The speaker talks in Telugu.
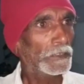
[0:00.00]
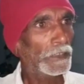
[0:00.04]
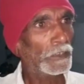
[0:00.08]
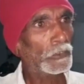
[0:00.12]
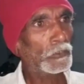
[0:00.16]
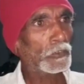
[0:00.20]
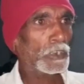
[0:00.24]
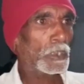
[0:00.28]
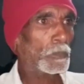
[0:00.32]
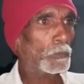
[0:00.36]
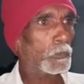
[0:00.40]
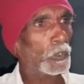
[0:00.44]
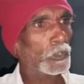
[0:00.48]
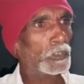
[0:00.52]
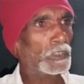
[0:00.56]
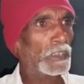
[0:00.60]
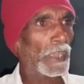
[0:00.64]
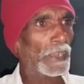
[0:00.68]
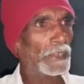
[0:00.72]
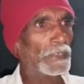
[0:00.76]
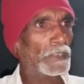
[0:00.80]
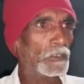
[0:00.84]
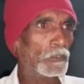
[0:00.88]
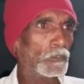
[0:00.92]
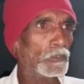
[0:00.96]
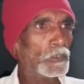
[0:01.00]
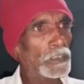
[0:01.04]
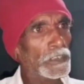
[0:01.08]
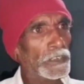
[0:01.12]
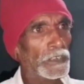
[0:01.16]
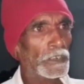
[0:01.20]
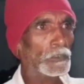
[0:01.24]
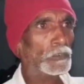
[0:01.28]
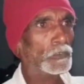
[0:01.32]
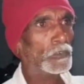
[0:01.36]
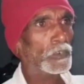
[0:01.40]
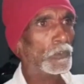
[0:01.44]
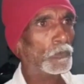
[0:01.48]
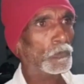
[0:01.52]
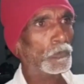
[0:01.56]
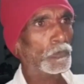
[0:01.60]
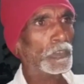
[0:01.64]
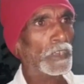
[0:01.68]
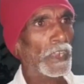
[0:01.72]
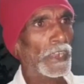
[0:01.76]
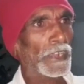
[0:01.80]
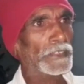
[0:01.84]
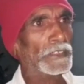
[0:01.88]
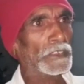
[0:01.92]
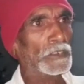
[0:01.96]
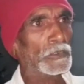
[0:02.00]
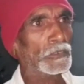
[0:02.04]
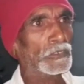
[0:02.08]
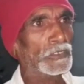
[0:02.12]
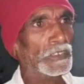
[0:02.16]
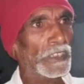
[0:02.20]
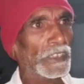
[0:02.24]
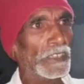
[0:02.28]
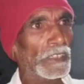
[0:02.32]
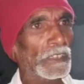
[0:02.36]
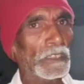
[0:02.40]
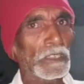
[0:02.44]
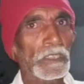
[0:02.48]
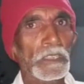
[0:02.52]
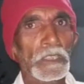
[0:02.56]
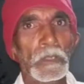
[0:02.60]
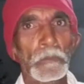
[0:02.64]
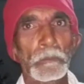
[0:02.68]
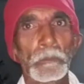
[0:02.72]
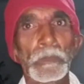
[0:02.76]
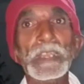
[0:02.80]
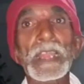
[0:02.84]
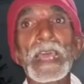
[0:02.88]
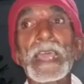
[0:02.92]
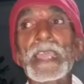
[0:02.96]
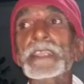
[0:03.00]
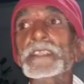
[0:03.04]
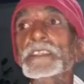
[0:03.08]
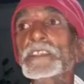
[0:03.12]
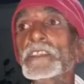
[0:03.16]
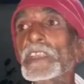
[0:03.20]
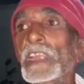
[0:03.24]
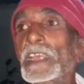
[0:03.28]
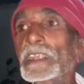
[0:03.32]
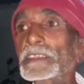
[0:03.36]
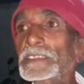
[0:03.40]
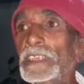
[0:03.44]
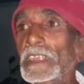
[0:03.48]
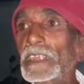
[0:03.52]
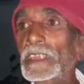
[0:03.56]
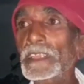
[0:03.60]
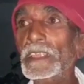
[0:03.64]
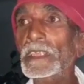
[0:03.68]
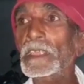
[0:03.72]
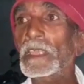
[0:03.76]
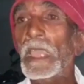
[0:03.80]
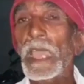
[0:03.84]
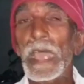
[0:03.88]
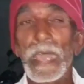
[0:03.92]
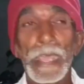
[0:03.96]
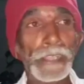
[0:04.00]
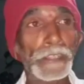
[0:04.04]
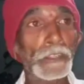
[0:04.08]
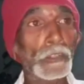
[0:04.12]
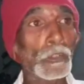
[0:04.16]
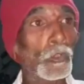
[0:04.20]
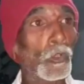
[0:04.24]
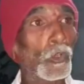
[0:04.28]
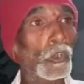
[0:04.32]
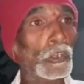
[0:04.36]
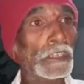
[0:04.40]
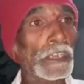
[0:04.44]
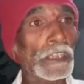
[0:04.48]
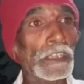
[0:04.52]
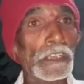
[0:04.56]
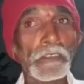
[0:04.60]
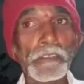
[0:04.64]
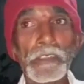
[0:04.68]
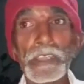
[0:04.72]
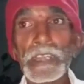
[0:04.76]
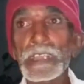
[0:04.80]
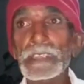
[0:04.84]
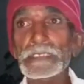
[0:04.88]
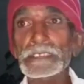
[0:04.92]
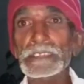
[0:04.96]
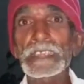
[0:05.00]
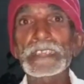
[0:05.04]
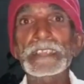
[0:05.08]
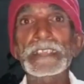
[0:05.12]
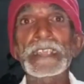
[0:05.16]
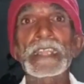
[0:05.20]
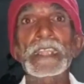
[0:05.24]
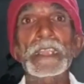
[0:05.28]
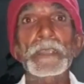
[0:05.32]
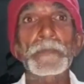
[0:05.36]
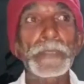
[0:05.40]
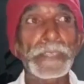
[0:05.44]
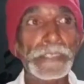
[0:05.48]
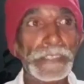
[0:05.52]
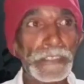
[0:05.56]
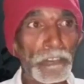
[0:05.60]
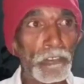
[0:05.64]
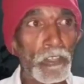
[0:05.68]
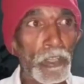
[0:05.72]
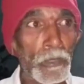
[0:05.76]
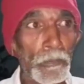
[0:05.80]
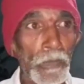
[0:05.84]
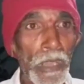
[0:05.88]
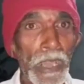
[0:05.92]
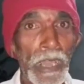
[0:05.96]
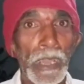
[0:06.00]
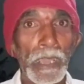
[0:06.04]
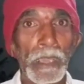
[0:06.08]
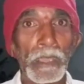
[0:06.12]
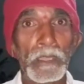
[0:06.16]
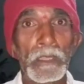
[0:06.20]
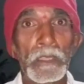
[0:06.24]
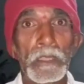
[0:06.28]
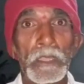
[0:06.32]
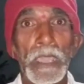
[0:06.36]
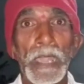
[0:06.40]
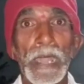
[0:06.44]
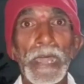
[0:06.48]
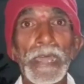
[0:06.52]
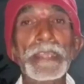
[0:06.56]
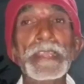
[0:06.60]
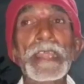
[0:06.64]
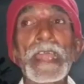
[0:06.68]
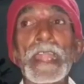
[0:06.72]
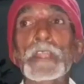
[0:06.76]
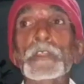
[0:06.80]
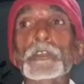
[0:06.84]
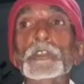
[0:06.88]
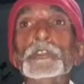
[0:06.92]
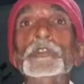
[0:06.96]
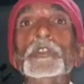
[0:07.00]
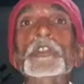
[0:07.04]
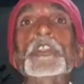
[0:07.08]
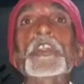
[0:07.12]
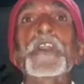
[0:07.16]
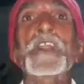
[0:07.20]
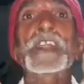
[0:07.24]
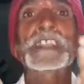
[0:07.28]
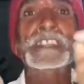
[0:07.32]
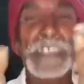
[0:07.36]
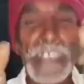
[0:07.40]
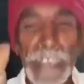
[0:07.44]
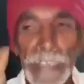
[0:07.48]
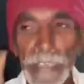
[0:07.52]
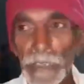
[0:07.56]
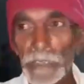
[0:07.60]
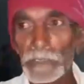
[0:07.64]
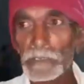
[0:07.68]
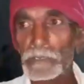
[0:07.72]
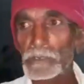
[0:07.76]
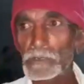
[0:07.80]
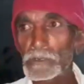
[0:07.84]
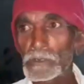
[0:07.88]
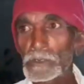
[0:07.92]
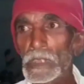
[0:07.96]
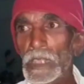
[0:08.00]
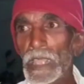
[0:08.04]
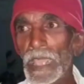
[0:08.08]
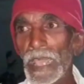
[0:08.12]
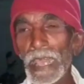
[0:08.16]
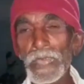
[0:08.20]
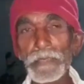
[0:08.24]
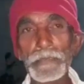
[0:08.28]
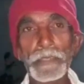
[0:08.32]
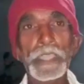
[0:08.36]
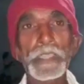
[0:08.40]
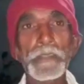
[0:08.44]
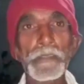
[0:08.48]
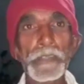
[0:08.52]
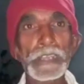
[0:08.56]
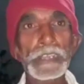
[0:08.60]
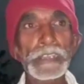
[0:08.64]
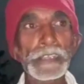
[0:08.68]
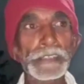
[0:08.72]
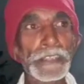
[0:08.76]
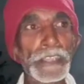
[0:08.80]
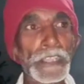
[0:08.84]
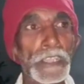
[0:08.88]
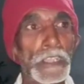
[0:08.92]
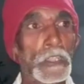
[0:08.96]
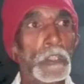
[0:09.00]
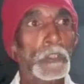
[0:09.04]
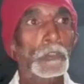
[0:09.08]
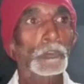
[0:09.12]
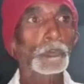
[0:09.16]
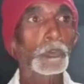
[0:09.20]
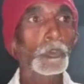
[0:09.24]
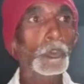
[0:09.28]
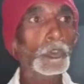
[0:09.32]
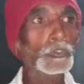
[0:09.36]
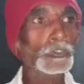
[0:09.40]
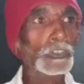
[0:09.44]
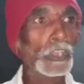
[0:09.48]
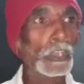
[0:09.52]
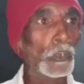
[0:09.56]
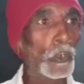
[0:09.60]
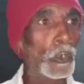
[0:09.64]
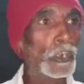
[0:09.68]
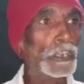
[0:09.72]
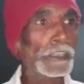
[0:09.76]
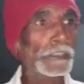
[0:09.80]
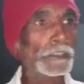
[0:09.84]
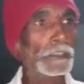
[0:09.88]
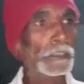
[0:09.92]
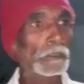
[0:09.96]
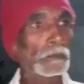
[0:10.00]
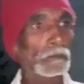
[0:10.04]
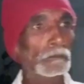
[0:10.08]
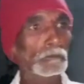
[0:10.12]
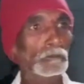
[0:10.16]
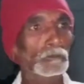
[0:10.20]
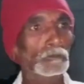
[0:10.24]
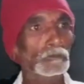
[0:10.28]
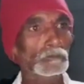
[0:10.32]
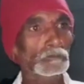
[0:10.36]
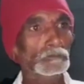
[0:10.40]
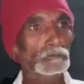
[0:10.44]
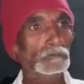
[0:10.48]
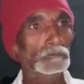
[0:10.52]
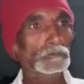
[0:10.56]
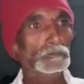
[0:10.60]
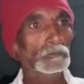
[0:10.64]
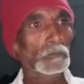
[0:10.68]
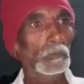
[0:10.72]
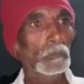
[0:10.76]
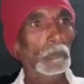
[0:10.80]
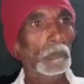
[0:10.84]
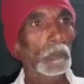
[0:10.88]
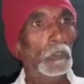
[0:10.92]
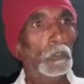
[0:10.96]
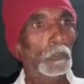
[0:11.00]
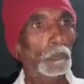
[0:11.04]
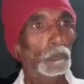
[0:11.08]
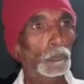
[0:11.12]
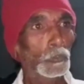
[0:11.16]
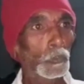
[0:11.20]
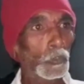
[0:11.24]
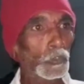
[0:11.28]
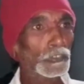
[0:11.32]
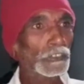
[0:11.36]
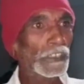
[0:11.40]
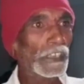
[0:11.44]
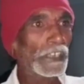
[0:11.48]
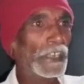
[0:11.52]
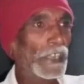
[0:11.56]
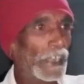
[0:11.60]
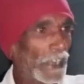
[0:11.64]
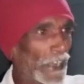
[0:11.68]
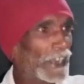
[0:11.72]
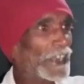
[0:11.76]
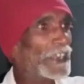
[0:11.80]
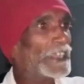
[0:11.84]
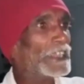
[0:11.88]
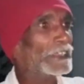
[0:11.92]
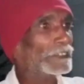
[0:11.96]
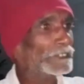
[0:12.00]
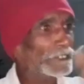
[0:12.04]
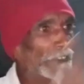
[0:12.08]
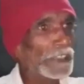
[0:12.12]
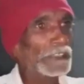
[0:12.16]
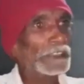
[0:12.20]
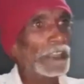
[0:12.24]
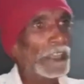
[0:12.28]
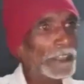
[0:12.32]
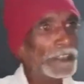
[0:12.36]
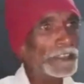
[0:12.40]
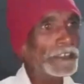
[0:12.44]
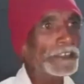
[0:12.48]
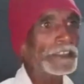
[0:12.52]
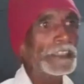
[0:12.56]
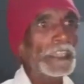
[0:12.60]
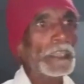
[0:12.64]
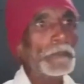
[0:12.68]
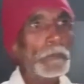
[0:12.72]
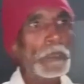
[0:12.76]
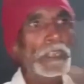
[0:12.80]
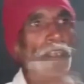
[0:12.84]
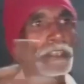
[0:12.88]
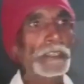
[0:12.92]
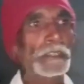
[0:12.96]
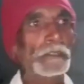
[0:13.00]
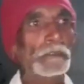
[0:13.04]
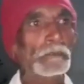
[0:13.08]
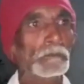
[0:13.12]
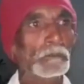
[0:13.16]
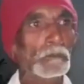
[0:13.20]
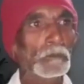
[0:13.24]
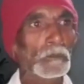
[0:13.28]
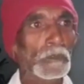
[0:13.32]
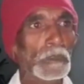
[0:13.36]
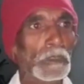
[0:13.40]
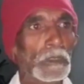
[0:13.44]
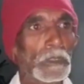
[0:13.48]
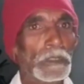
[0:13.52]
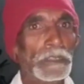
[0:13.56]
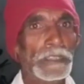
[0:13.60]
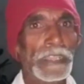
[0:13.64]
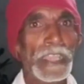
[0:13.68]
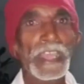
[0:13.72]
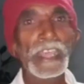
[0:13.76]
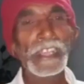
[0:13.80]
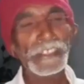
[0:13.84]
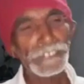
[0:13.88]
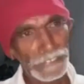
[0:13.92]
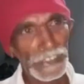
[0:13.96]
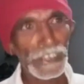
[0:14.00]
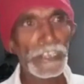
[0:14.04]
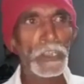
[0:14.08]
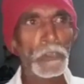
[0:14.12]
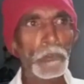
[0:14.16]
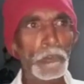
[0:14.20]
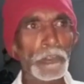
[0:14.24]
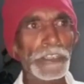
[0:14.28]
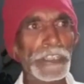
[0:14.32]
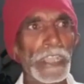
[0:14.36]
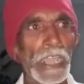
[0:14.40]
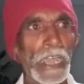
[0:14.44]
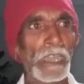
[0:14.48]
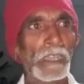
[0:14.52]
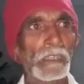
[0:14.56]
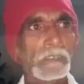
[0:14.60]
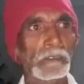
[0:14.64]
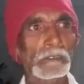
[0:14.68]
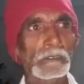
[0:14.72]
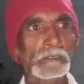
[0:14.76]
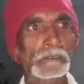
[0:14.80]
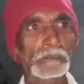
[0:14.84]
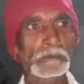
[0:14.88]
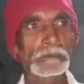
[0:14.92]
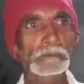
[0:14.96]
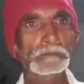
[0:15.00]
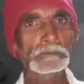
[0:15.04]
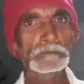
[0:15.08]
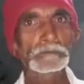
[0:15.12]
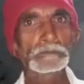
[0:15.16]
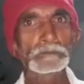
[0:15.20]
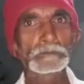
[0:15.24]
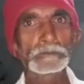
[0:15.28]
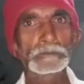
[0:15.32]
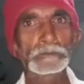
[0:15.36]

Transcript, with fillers: ఆనే ఉంది ఏడున్న బొంద ఆనే ఉంది ఏడున్న గుంట ఆనే ఉంది మరి ఐదు లక్షల ఐదు కోట్ల ఇరవై లక్షలు ఏడబెట్టినామమ్మా అని అడుగుతున్నాం అంతే ఆమె ఏమన్నది చూస్తారు అన్నది చూస్తారు అనగానే ఎస్ఐ తలిగింది అమ్మడి వేస్తూనే ఉండి